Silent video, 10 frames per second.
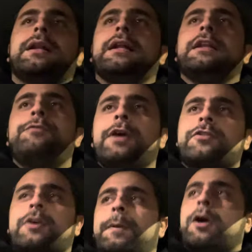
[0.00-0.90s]
La
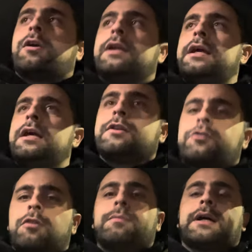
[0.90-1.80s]
difesa però lì,
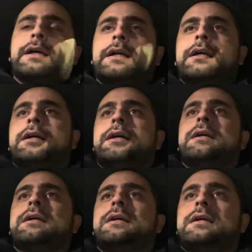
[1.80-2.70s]

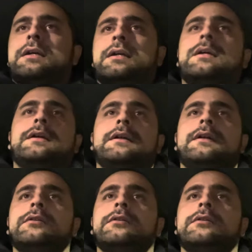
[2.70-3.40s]
insomma, eh,